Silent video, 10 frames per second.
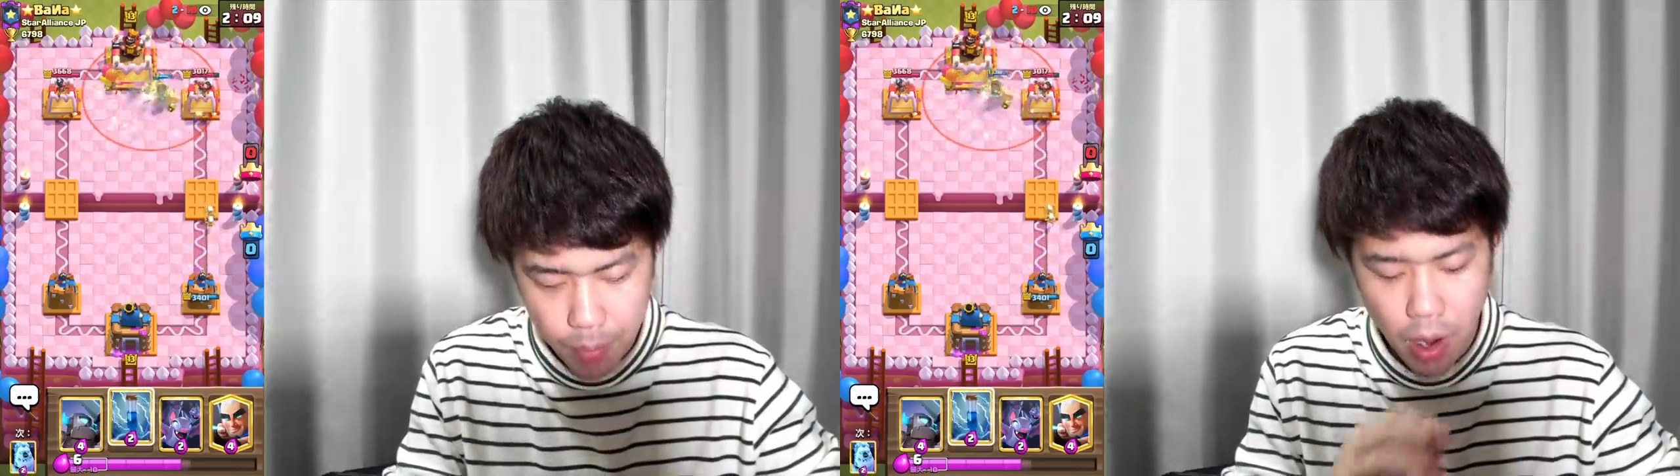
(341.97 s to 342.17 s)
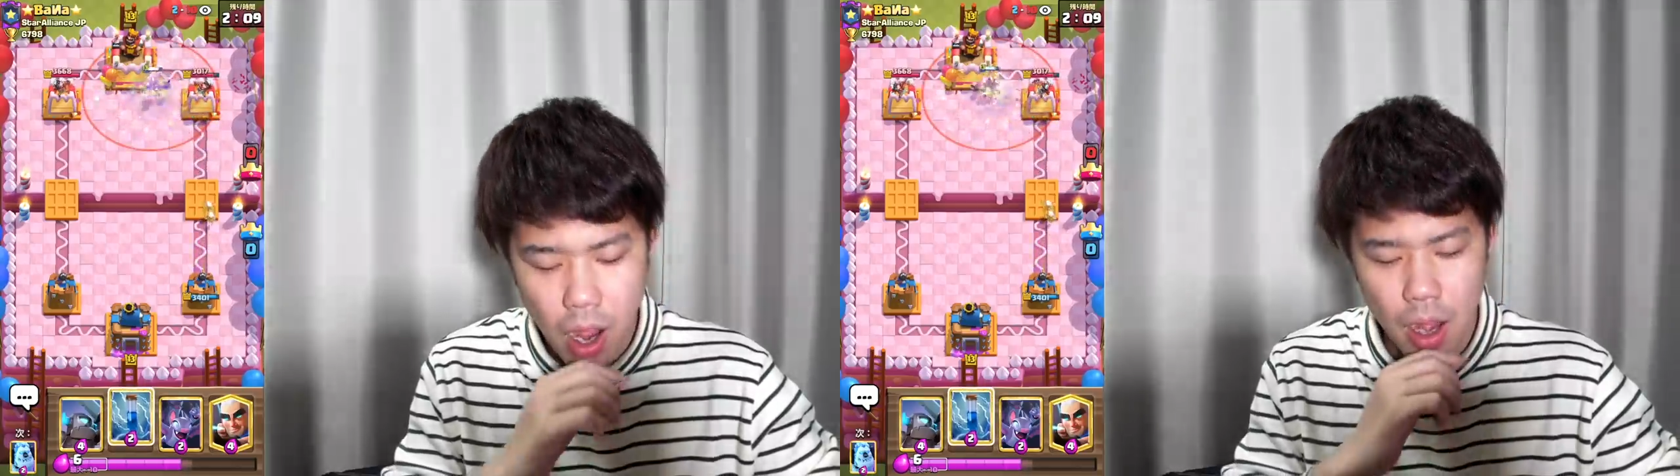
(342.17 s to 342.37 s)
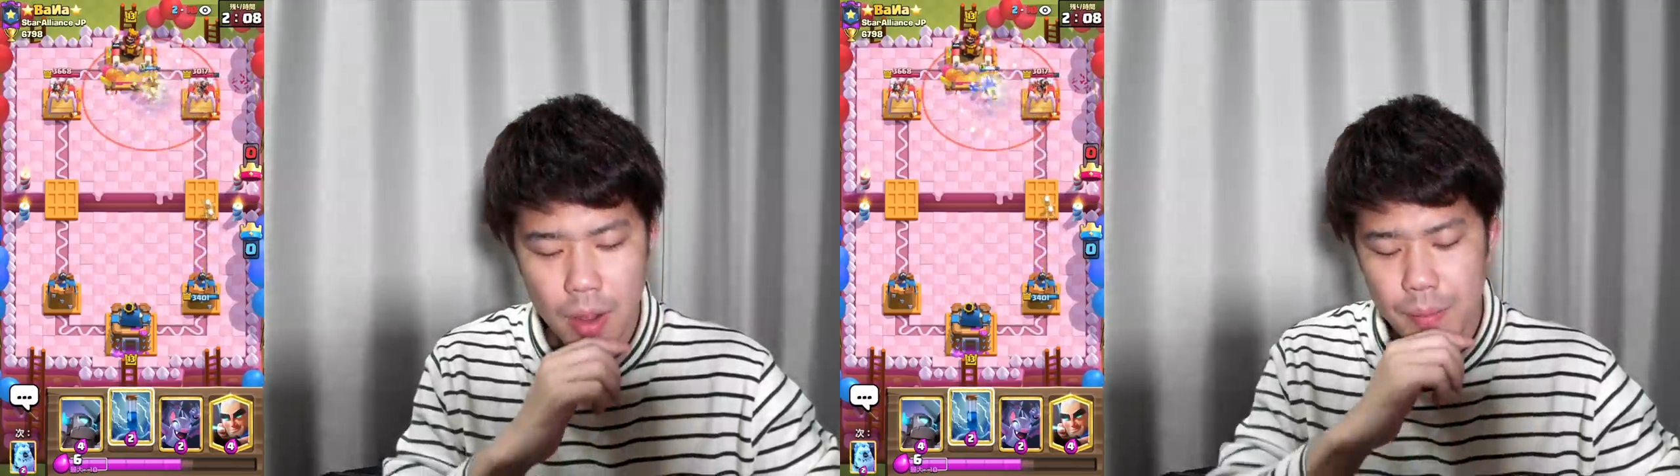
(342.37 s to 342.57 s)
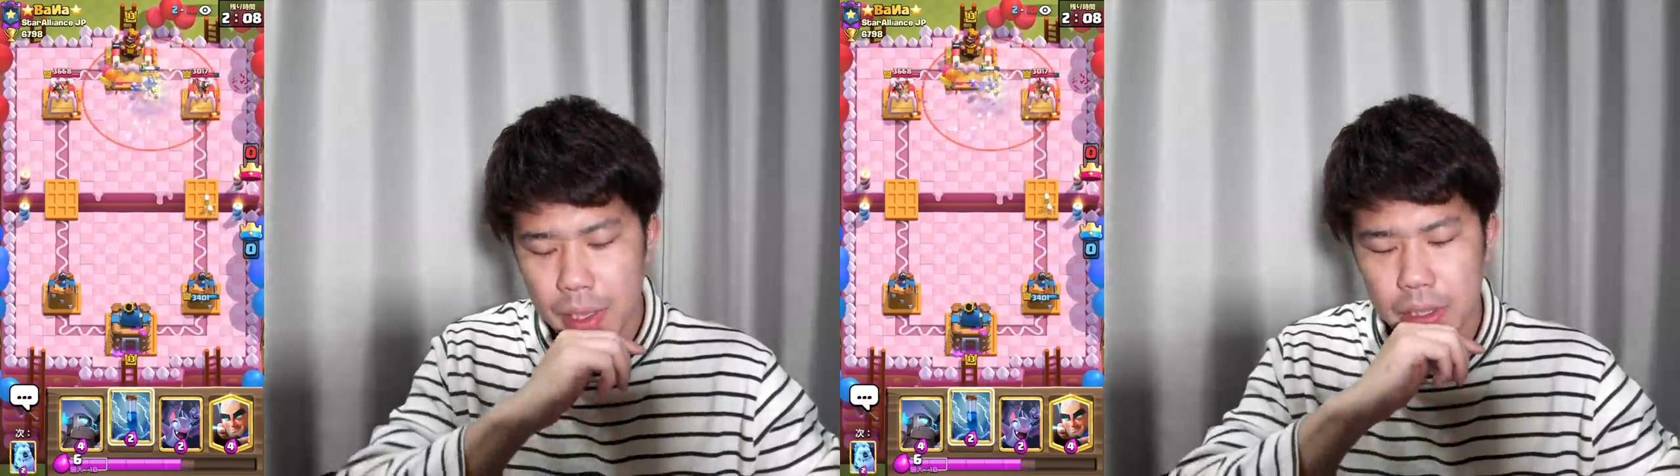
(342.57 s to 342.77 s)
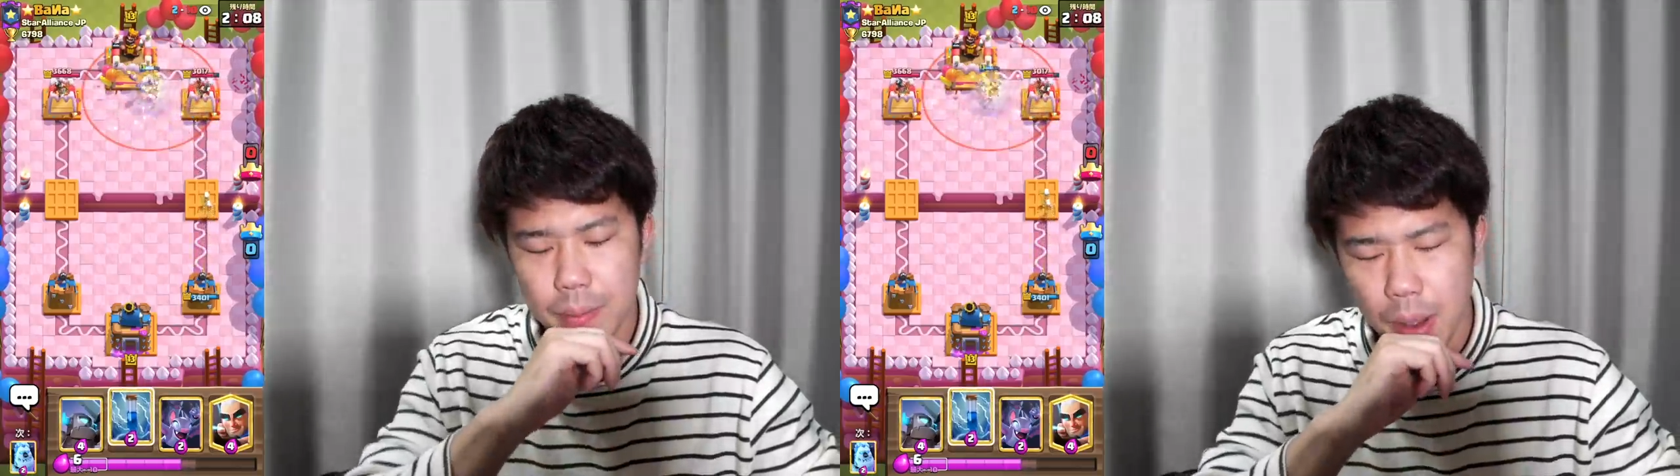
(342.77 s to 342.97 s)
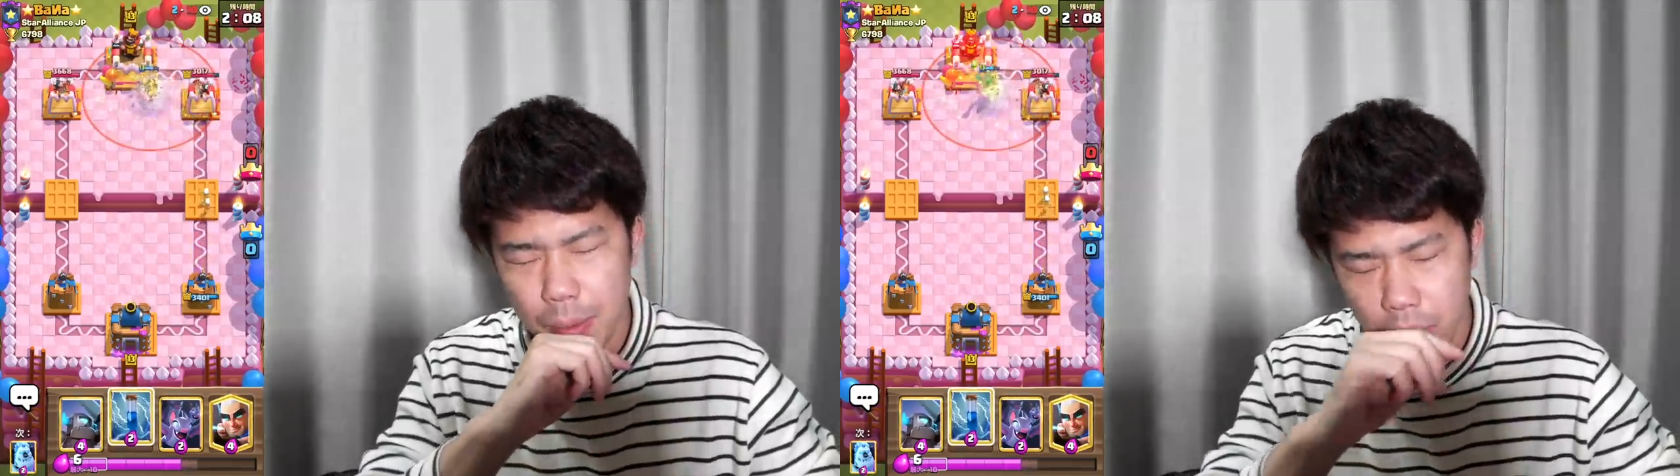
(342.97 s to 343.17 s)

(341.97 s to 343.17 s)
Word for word: ば待って、ババ